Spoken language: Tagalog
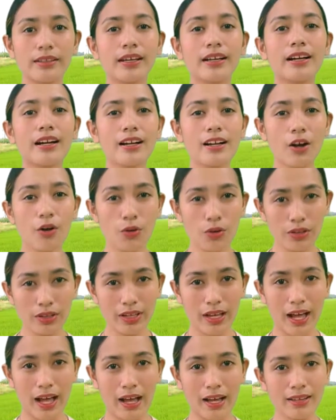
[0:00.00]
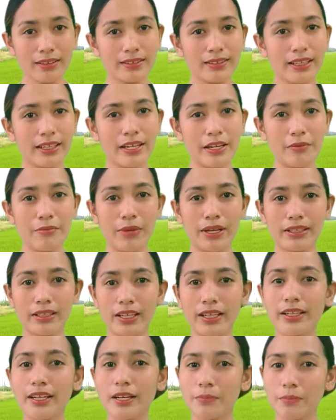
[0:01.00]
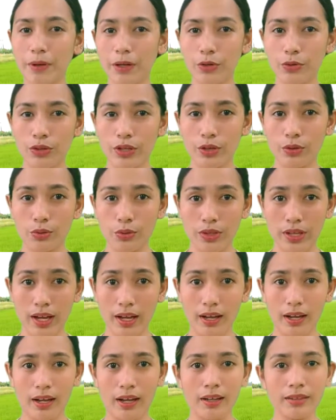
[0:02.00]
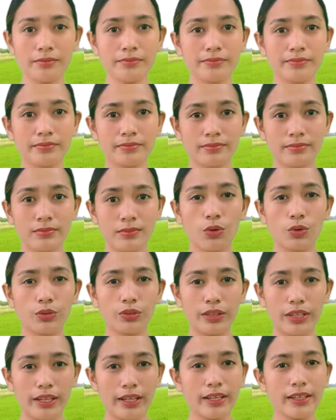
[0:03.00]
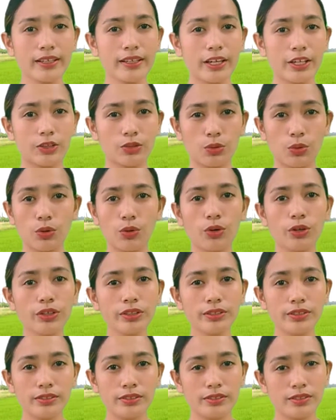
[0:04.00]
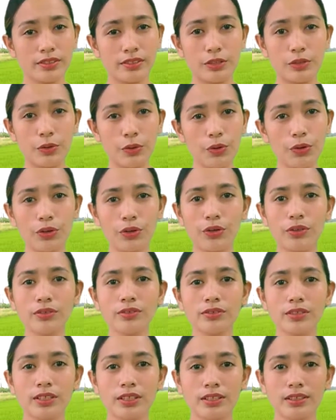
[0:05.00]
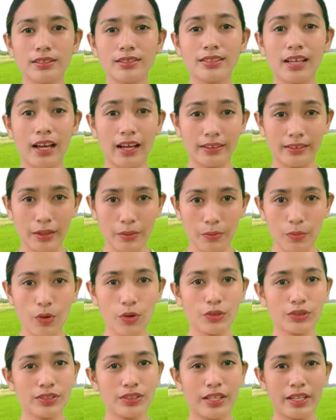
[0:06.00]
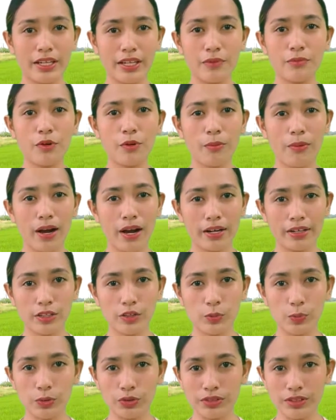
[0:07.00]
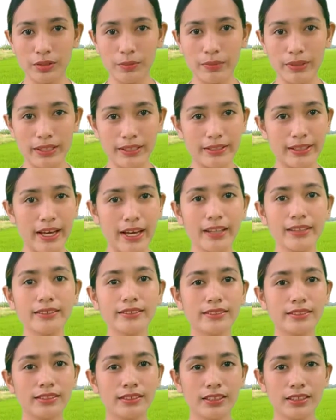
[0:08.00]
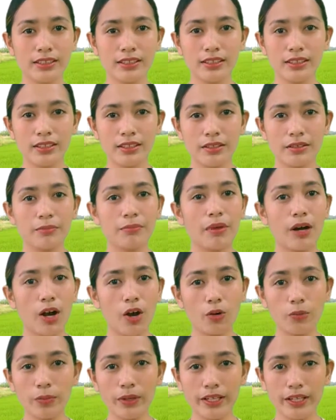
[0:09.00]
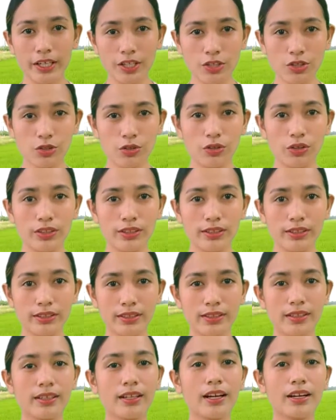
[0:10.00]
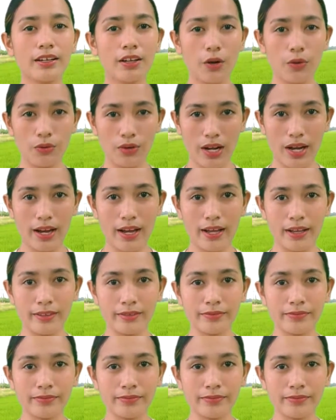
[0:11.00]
Nagagahol ka dili man kay nagpaluya-luya ka, kundi kay tungod. Siguro, sa kadamo sa imo mga responsibilidad, mga obligasyon kag kaulangan.